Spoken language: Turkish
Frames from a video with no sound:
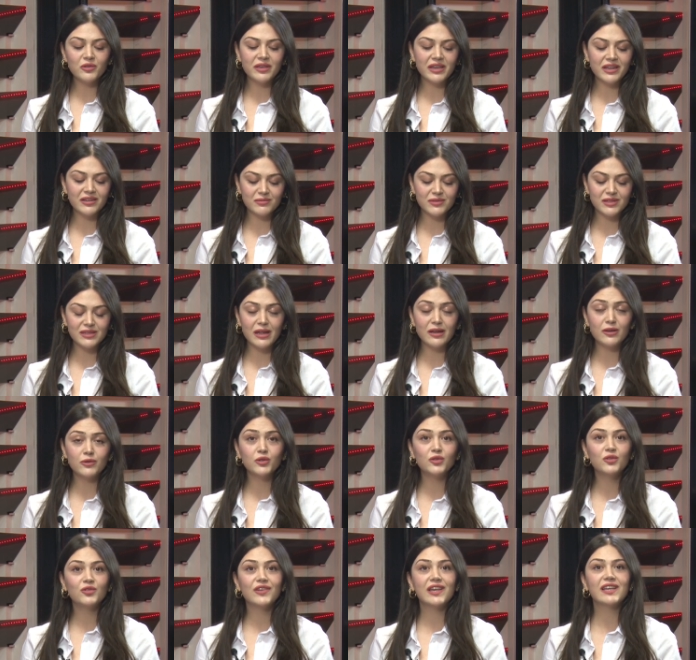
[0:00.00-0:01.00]
Yanımızda
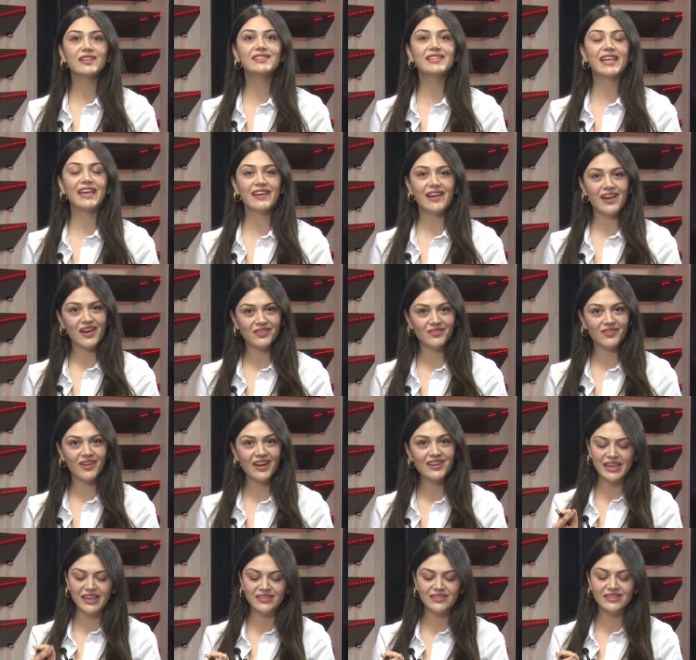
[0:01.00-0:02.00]
Lütfiye Seyhan
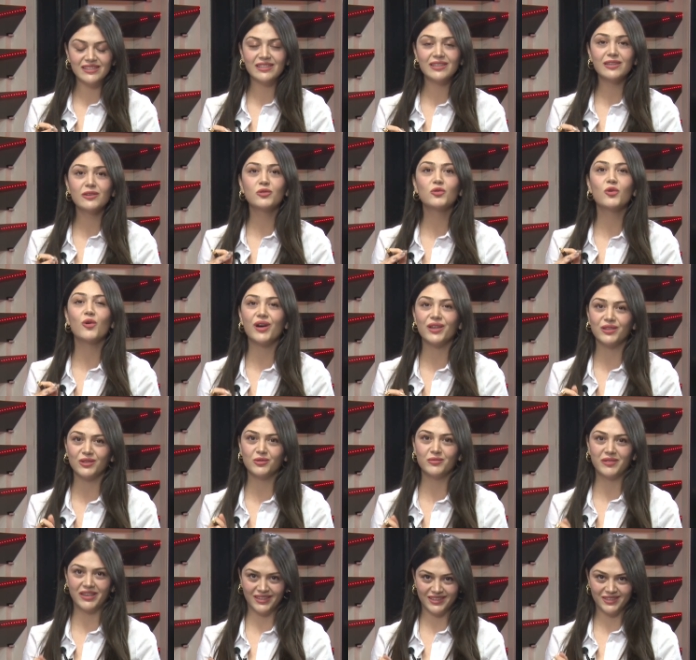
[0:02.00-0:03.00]
var. Kendisi
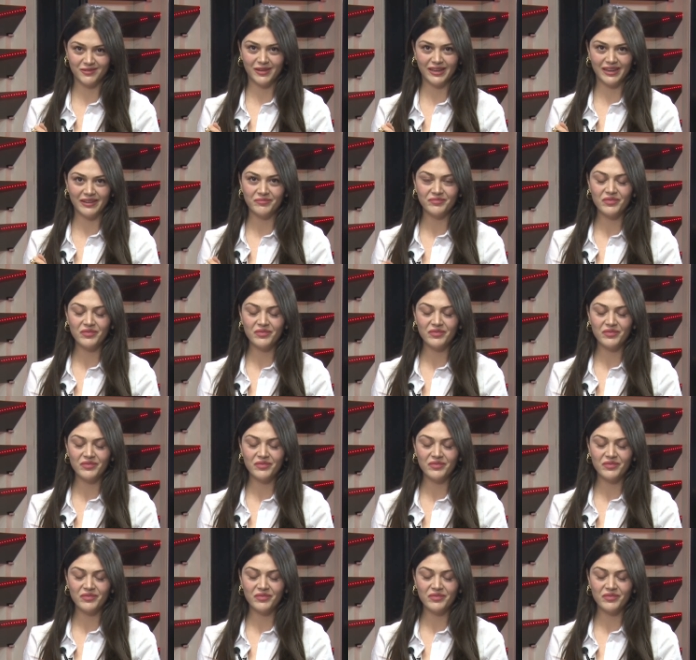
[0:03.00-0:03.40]
kuantum eğitmeni.